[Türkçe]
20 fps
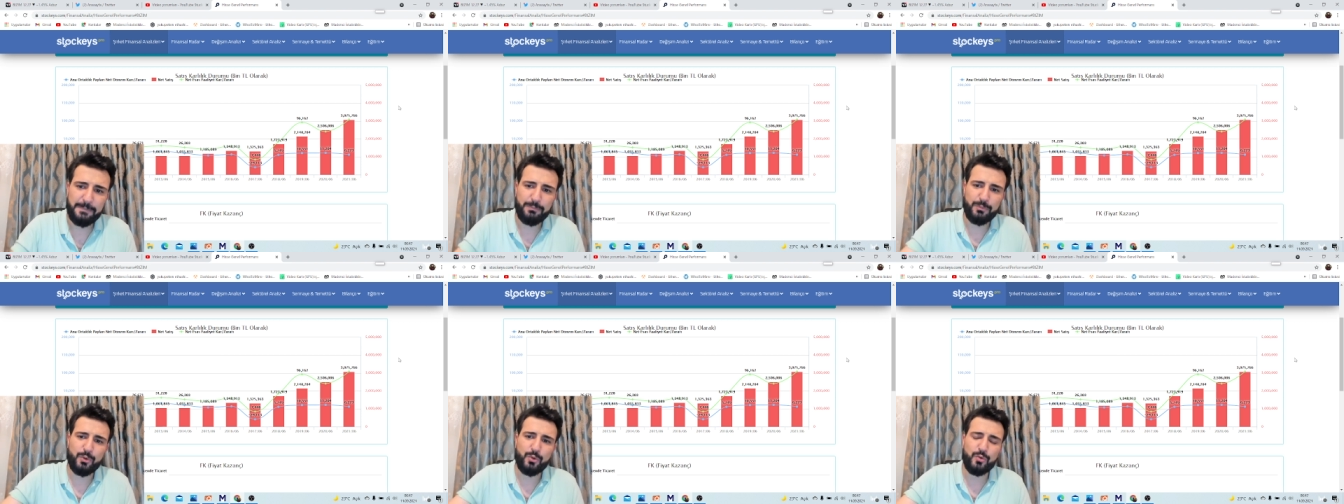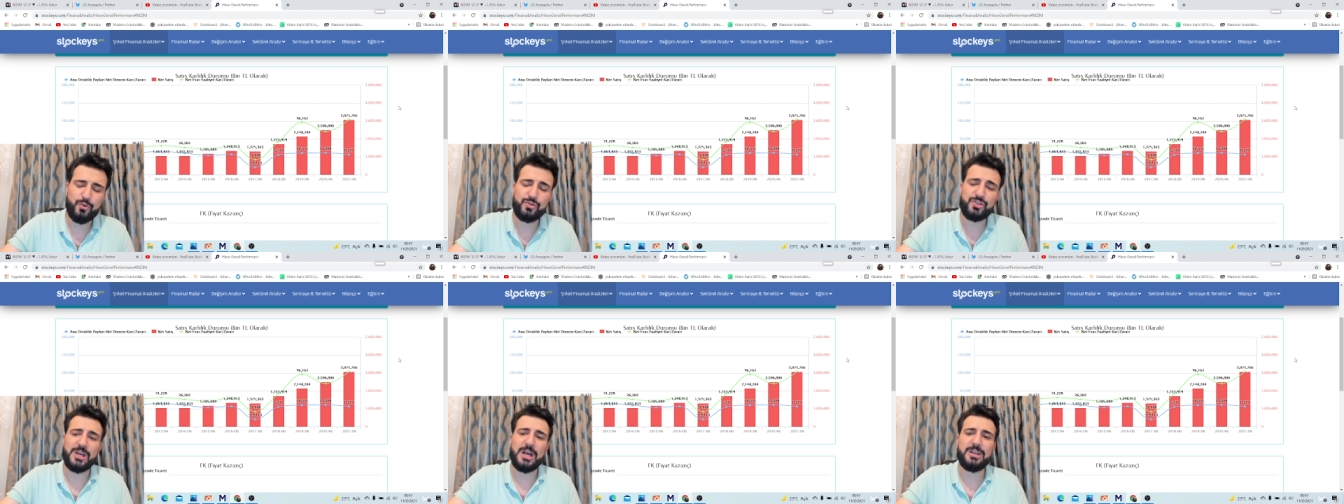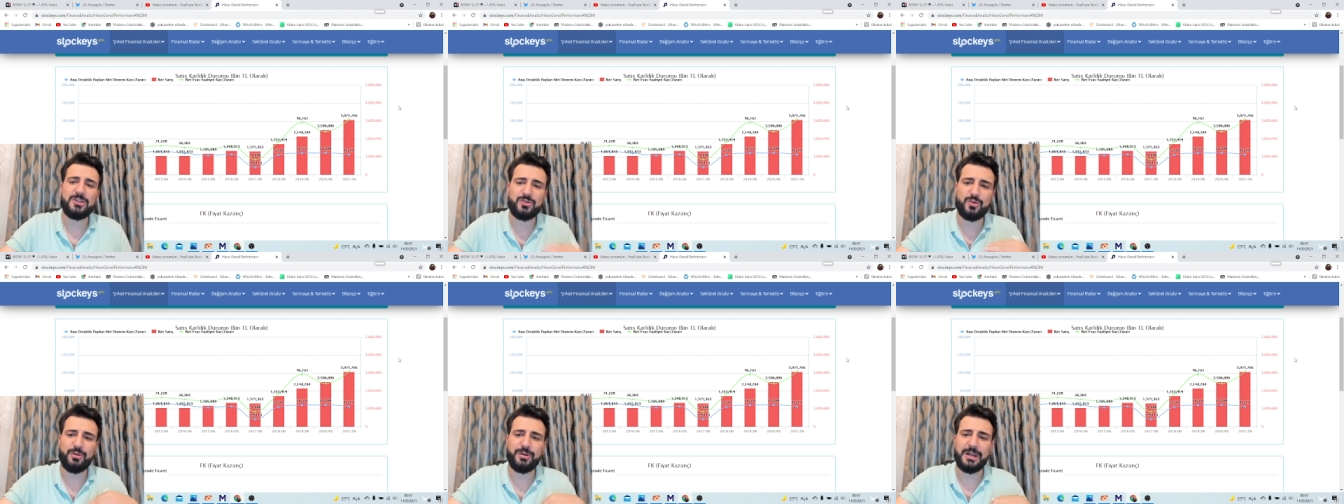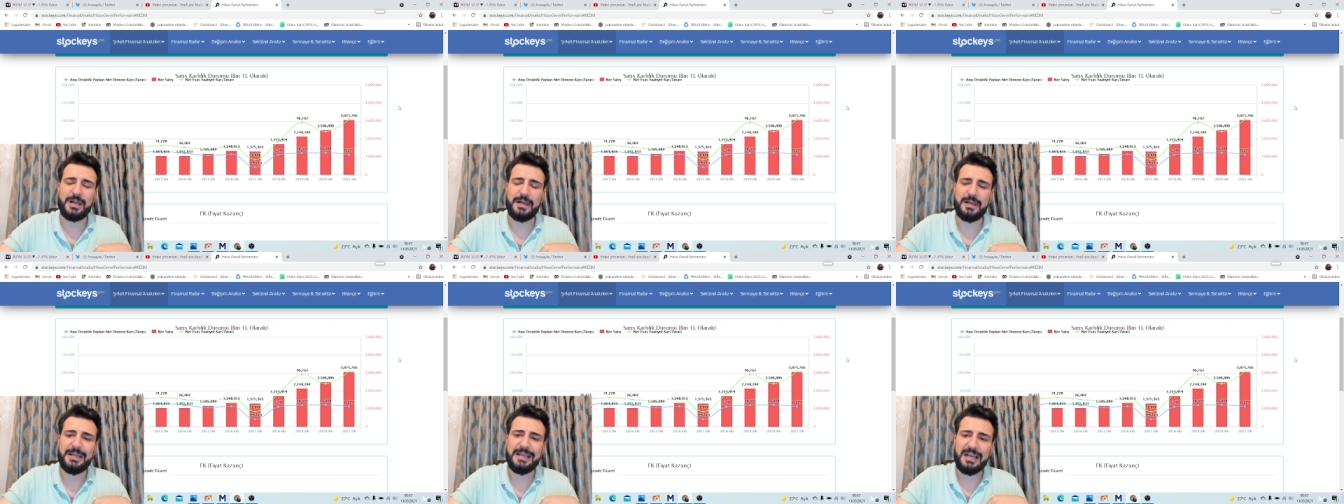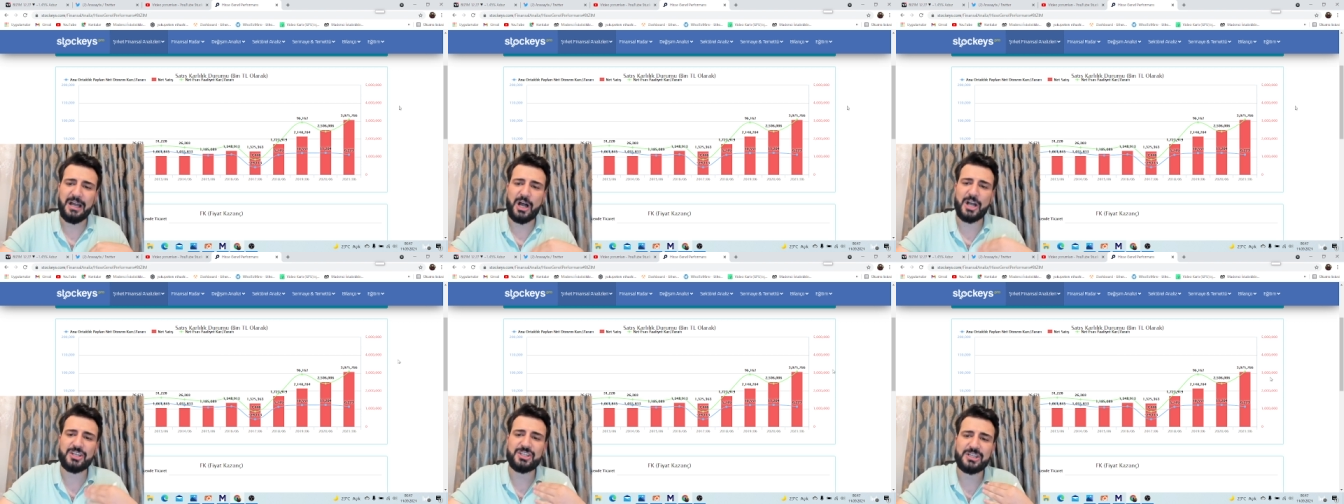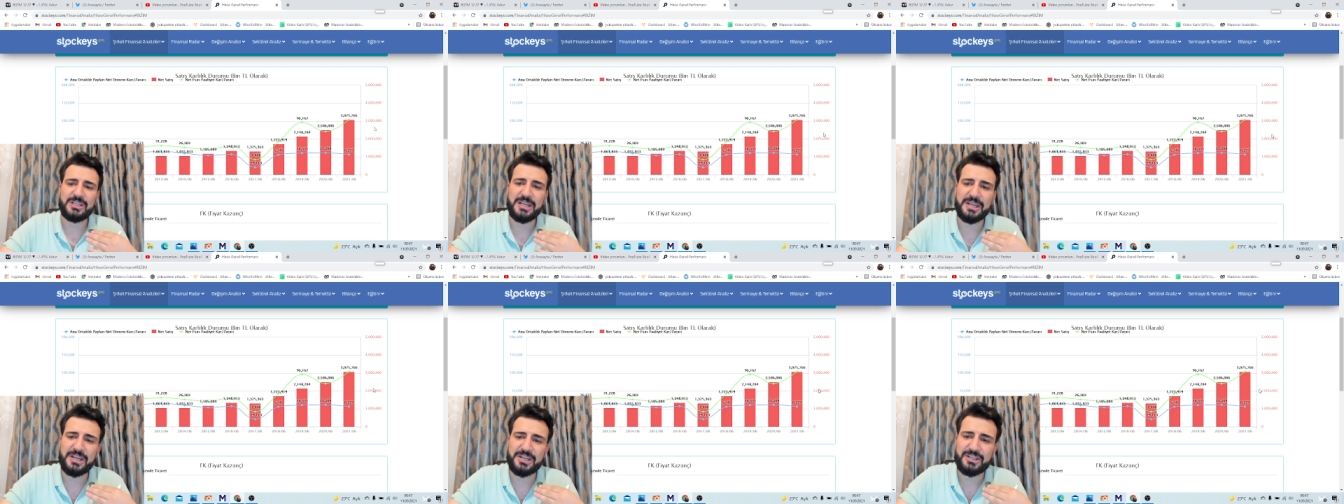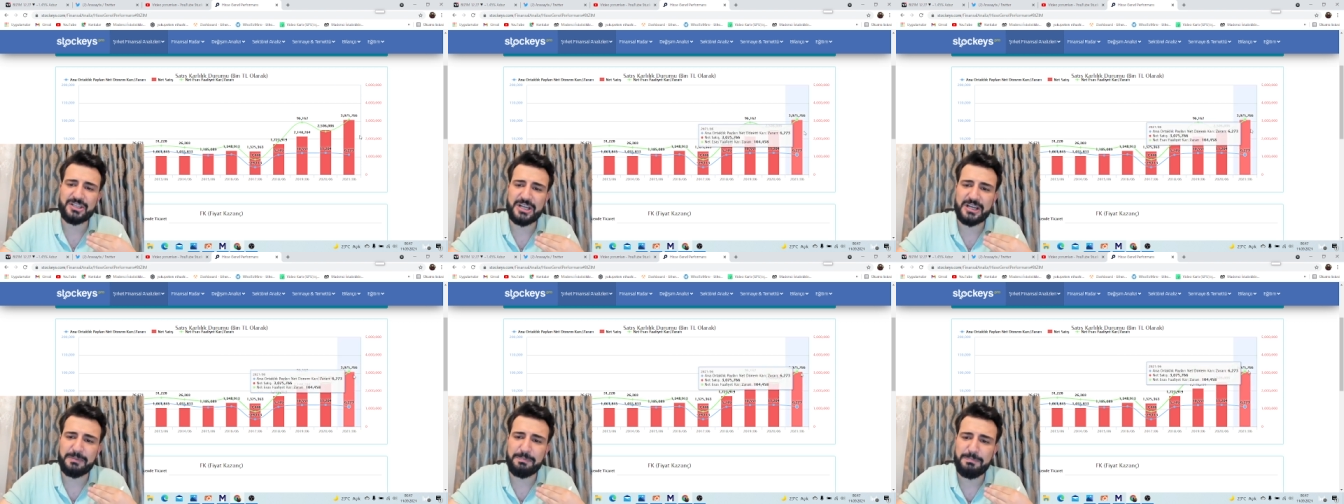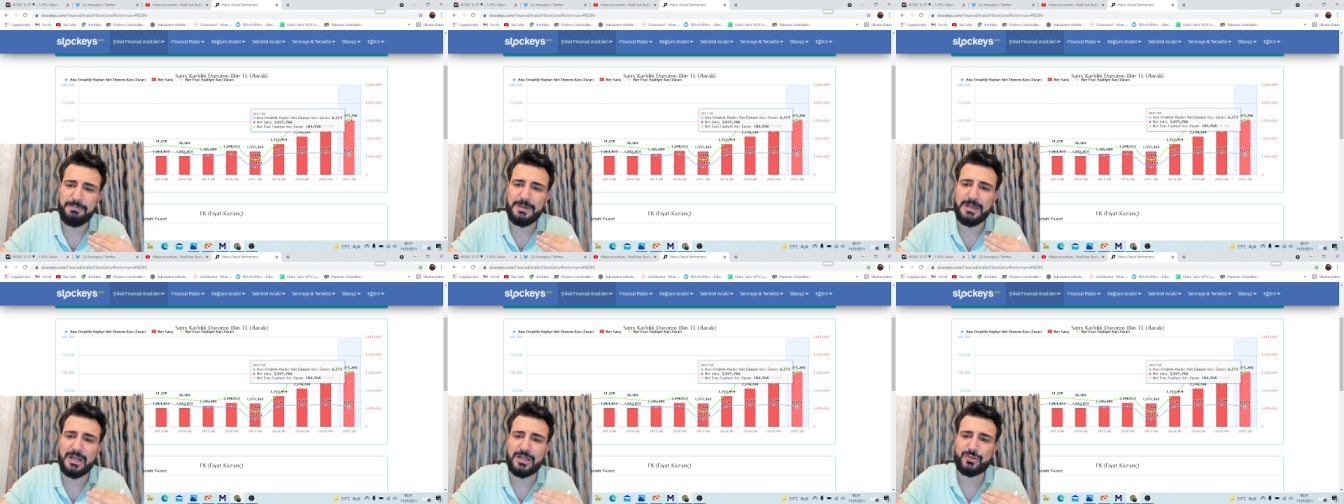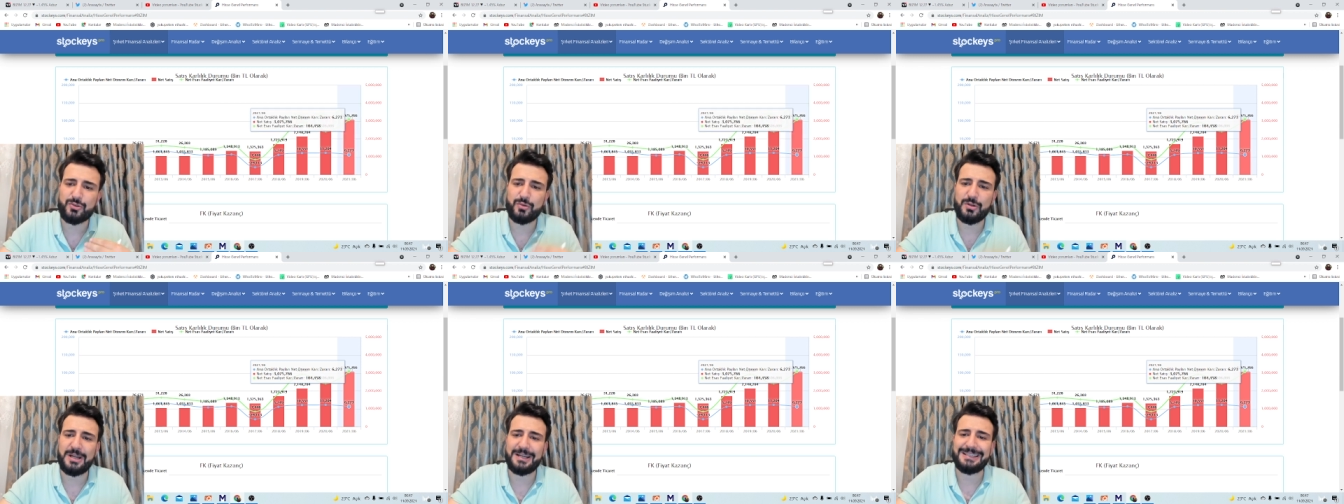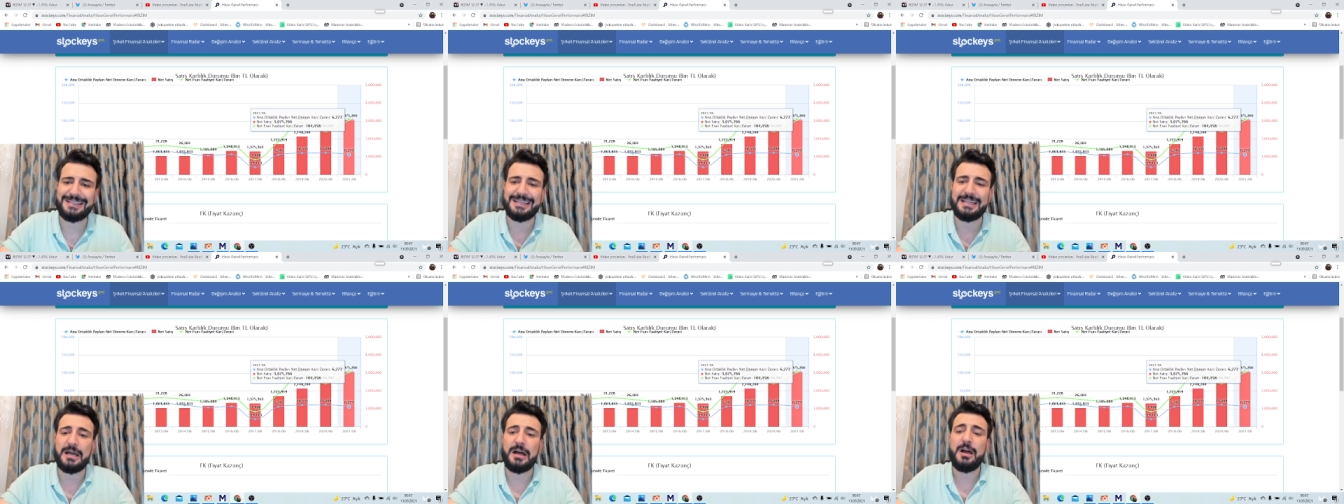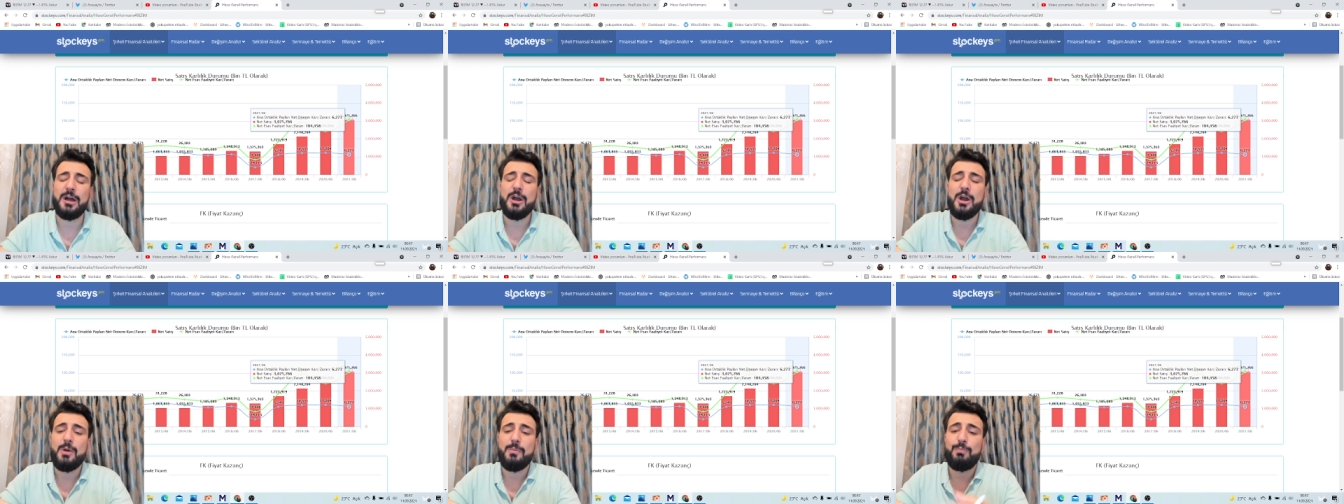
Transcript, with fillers: bu 3 ay sonra açıklanacak bilançolarda da